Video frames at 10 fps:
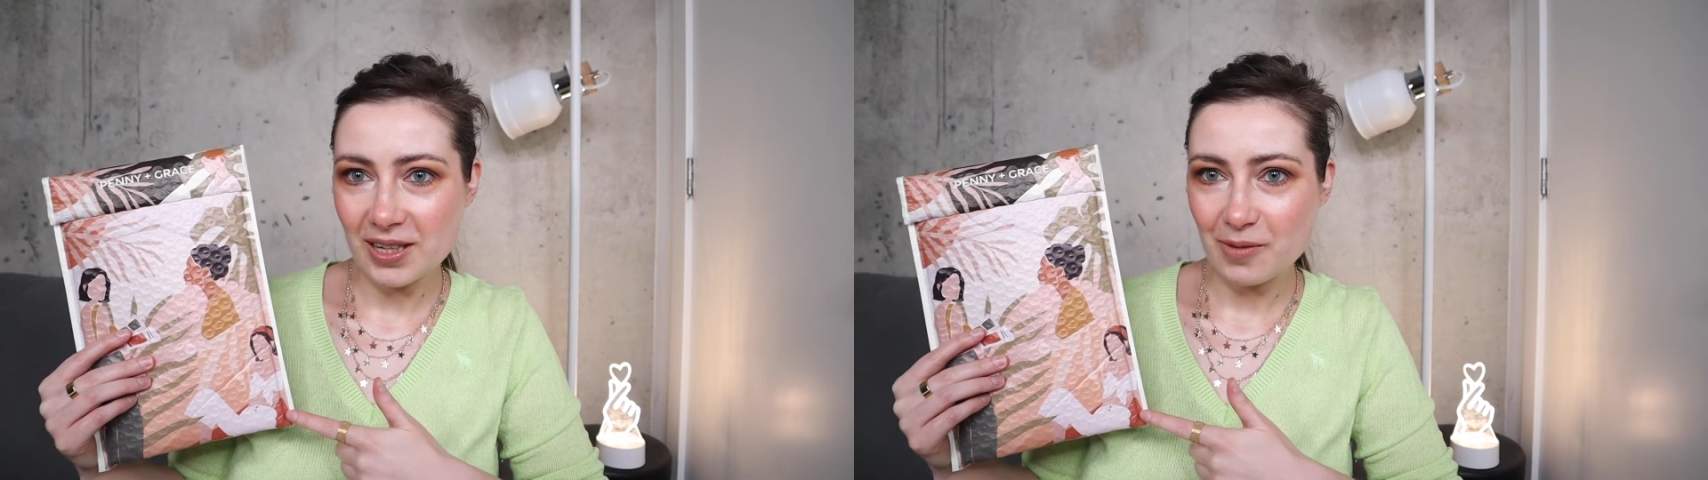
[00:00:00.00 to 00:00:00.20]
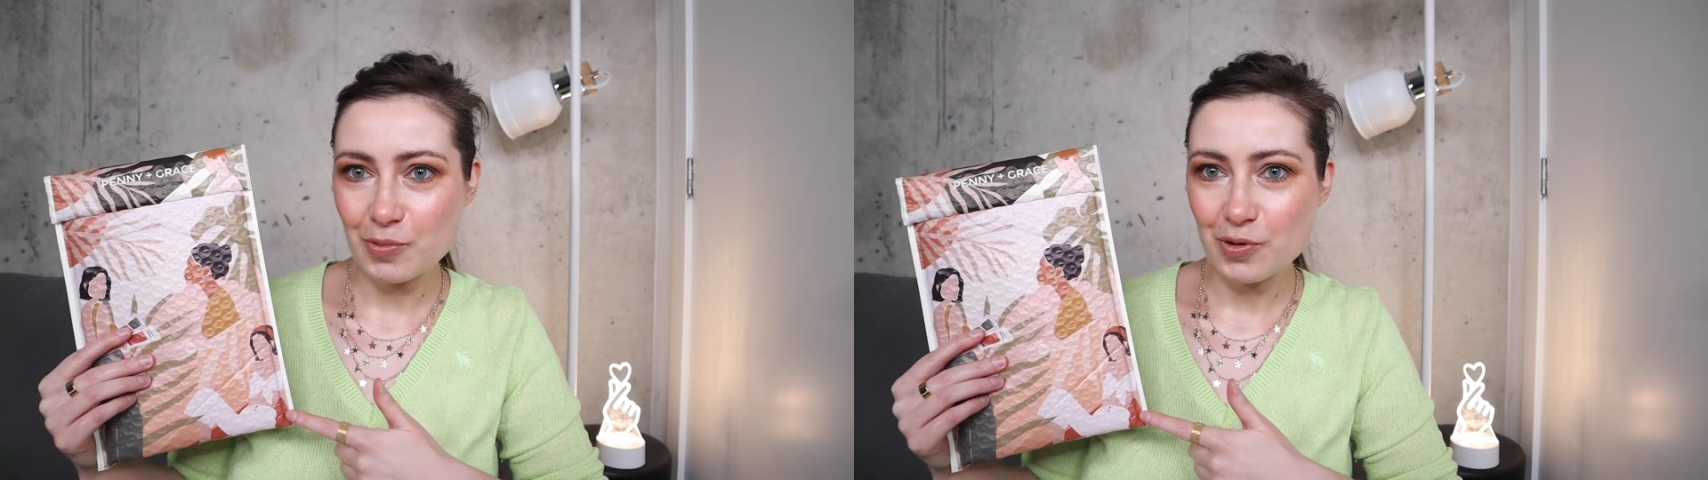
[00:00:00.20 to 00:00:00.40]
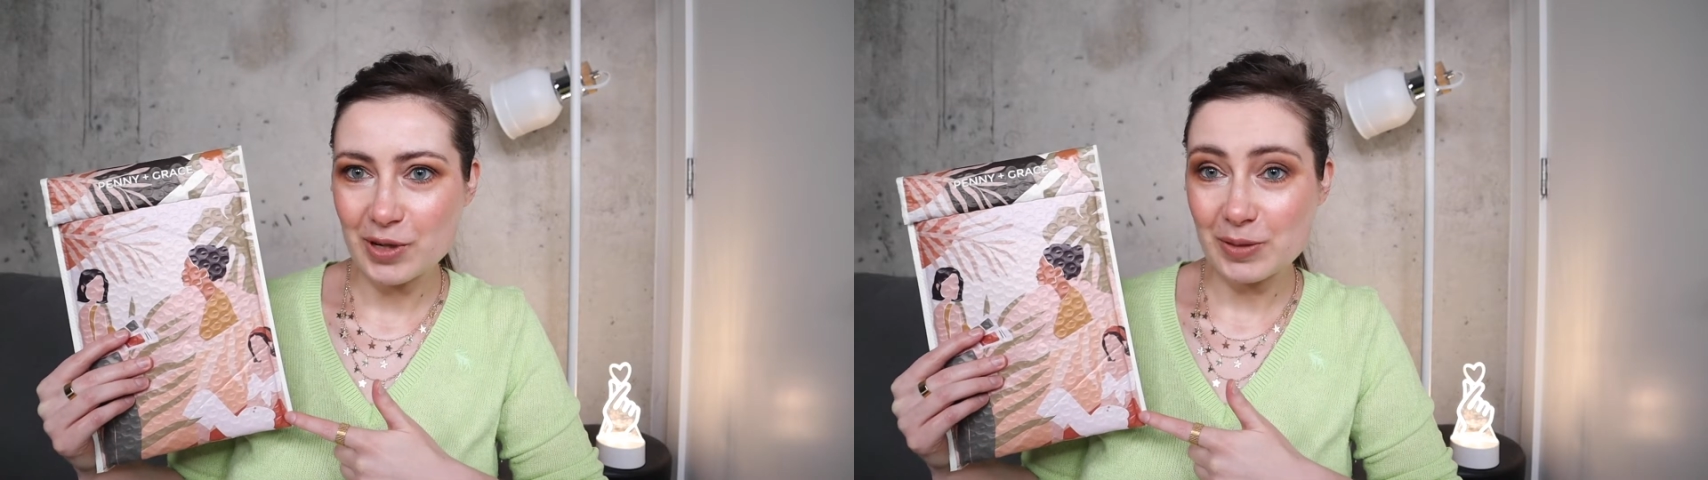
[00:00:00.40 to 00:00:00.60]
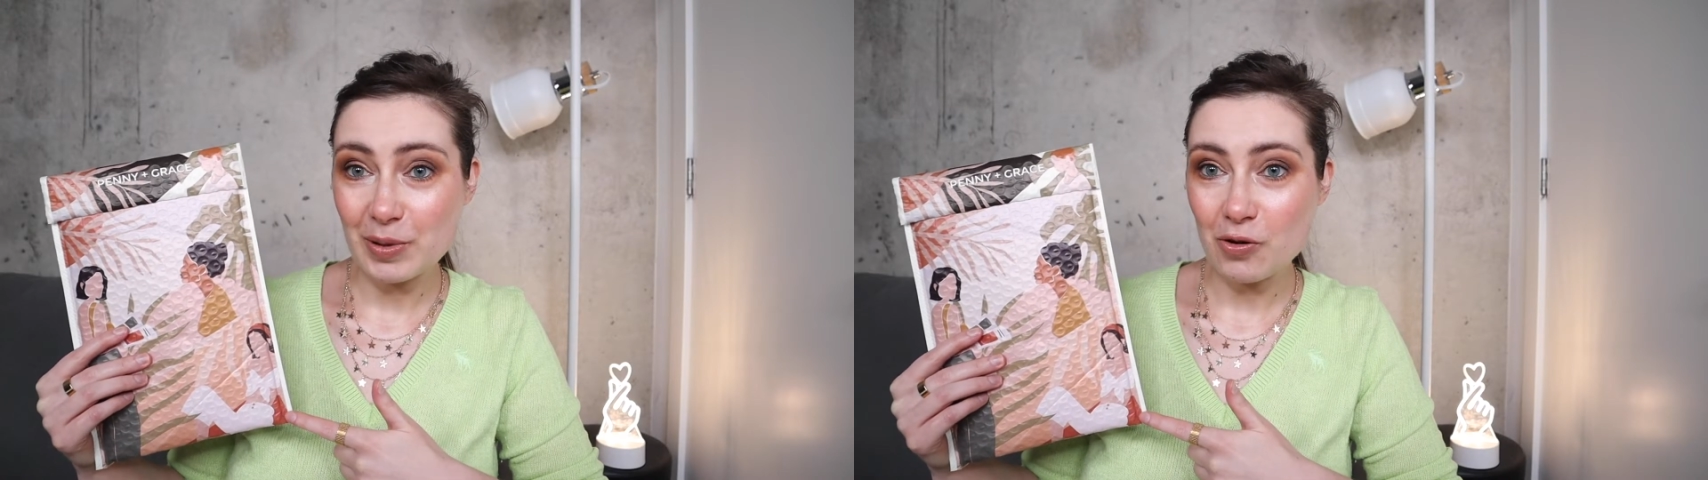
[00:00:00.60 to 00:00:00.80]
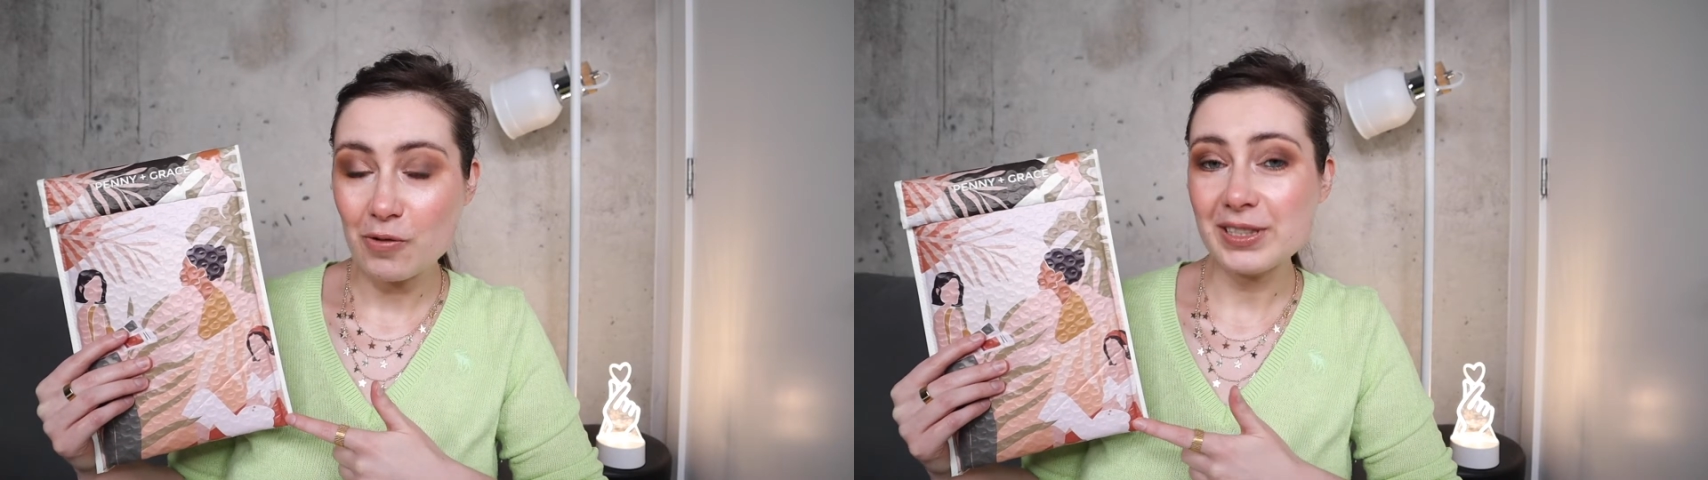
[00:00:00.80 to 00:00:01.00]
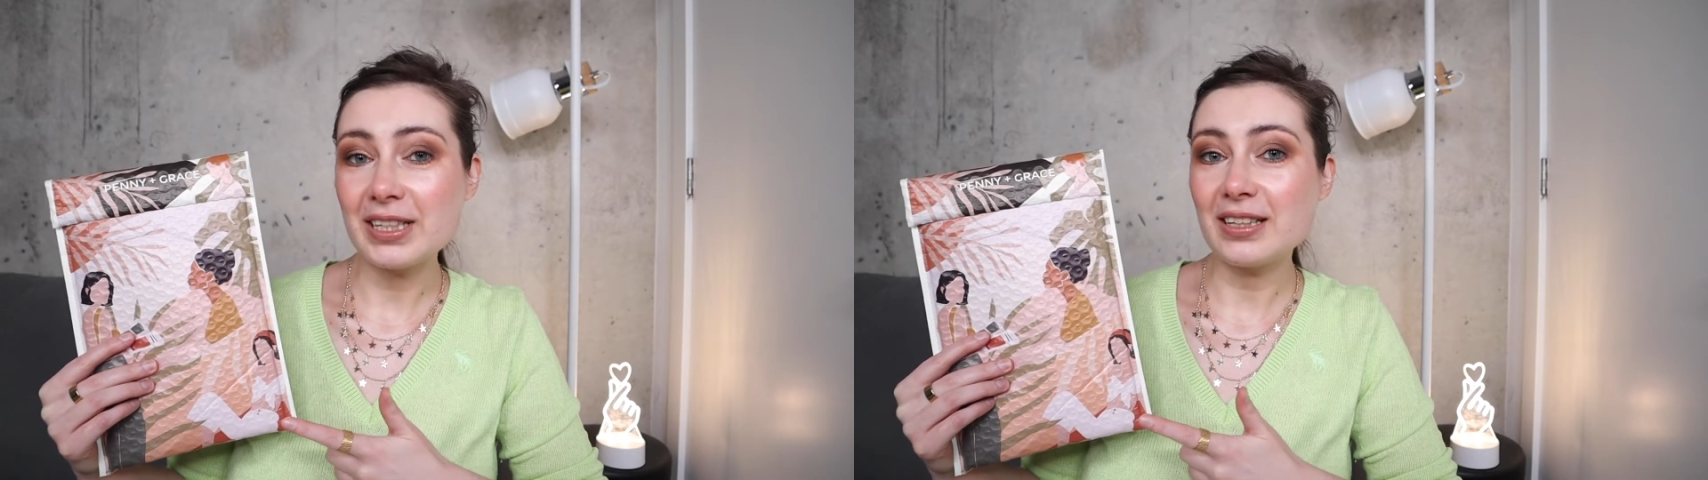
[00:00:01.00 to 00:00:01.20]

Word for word: как мы будем распаковывать.